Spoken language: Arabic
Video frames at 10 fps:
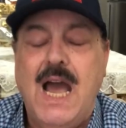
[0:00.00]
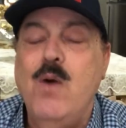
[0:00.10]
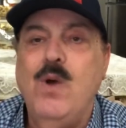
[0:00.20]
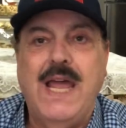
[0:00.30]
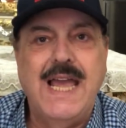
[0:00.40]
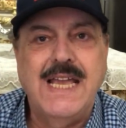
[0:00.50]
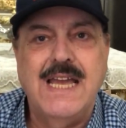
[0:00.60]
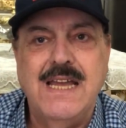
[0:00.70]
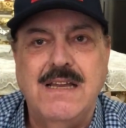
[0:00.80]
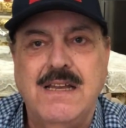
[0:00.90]
اول حاجه
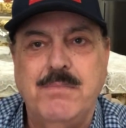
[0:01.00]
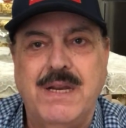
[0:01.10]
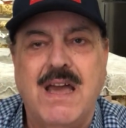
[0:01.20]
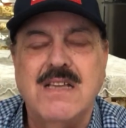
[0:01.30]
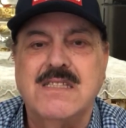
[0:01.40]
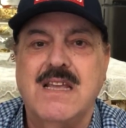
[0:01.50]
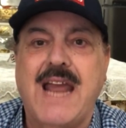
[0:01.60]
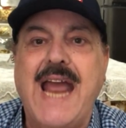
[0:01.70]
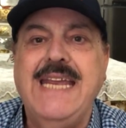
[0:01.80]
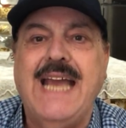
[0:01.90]
آه،
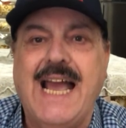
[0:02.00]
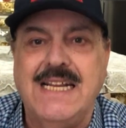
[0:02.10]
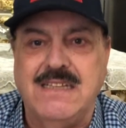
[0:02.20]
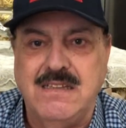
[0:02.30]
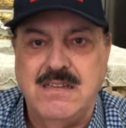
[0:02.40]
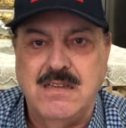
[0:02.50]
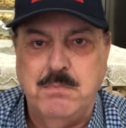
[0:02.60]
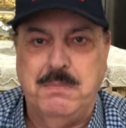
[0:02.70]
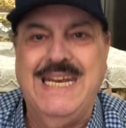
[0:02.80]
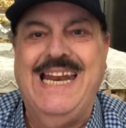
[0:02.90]
بنحذر اي حد
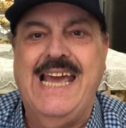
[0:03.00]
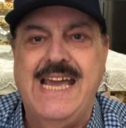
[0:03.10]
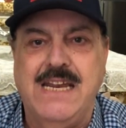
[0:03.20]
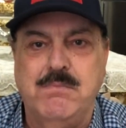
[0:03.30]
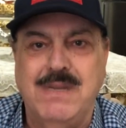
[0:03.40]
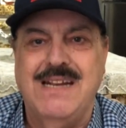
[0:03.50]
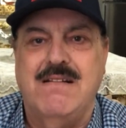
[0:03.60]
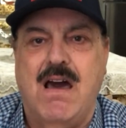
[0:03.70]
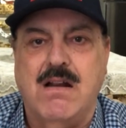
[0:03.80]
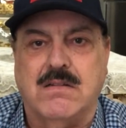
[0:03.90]
من الان من
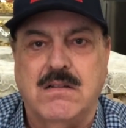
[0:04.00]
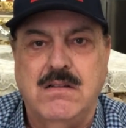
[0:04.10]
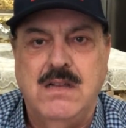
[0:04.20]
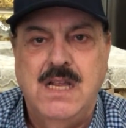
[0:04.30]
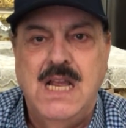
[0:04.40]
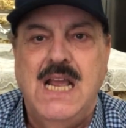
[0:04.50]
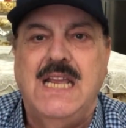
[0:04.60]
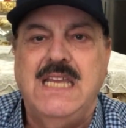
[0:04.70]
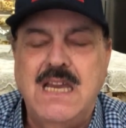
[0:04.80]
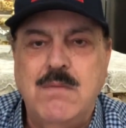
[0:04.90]
النهارده
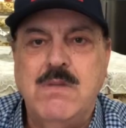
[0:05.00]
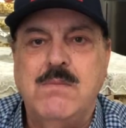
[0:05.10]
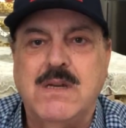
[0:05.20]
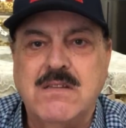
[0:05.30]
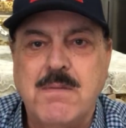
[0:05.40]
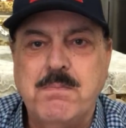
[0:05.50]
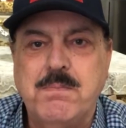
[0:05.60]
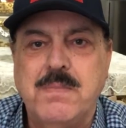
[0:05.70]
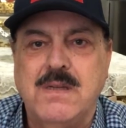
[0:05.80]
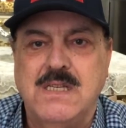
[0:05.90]
يعمل مطب
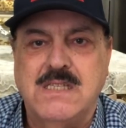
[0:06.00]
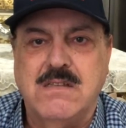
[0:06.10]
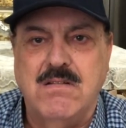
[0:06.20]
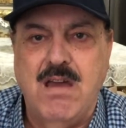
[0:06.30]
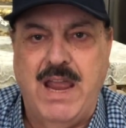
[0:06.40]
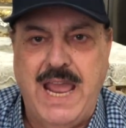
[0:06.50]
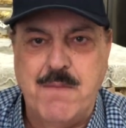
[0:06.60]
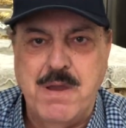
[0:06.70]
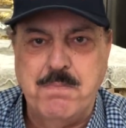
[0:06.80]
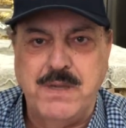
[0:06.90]
اصطناعي
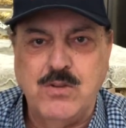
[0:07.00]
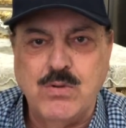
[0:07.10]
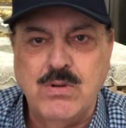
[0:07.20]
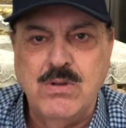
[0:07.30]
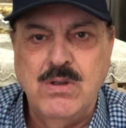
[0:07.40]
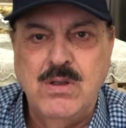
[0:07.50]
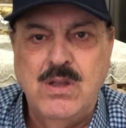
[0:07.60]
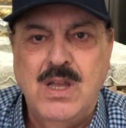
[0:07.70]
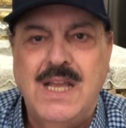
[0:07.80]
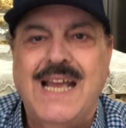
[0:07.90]
امام بيته
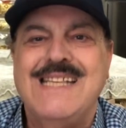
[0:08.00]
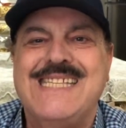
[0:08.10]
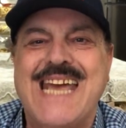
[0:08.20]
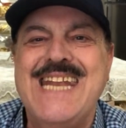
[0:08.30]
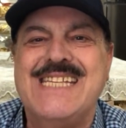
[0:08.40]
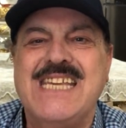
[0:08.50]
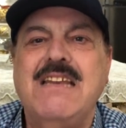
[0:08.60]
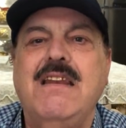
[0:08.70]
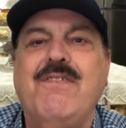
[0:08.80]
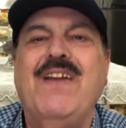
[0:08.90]
سنه
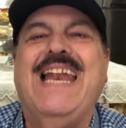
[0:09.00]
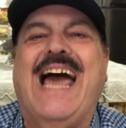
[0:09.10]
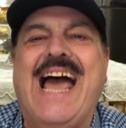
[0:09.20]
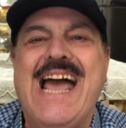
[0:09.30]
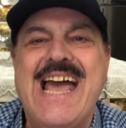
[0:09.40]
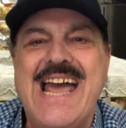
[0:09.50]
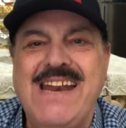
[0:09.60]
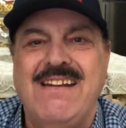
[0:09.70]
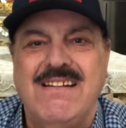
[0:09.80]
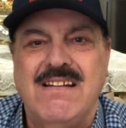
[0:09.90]
سجن في
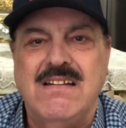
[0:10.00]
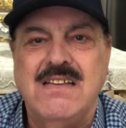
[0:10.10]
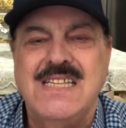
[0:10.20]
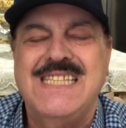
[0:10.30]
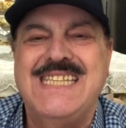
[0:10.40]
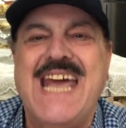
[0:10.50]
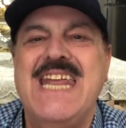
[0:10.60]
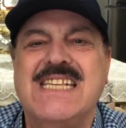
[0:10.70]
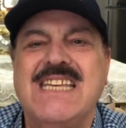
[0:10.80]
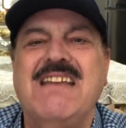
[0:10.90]
الحال
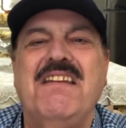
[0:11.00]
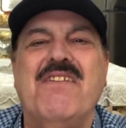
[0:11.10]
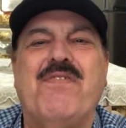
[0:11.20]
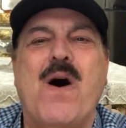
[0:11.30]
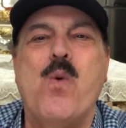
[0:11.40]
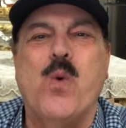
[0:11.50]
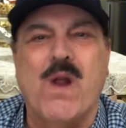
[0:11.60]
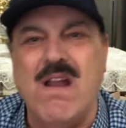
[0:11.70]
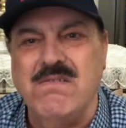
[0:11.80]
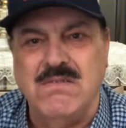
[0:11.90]
سنه سجن
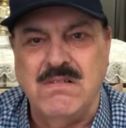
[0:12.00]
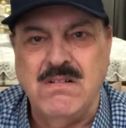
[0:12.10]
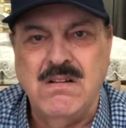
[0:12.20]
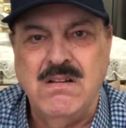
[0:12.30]
فورا